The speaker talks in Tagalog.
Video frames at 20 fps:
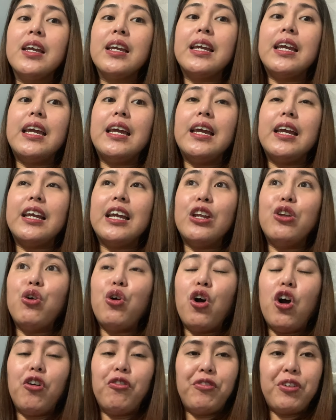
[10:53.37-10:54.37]
ki
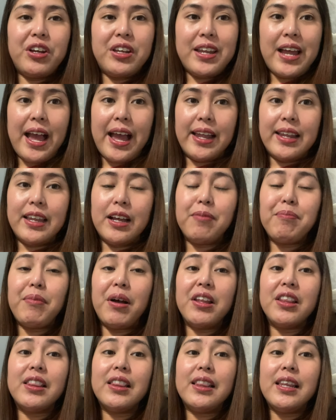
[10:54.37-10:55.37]
kinocover na ng
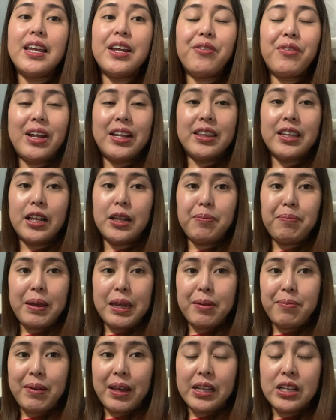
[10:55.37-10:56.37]
monthly rental
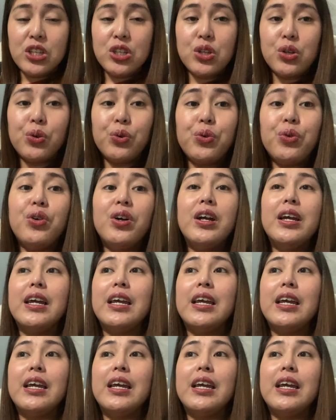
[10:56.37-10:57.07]
payments yung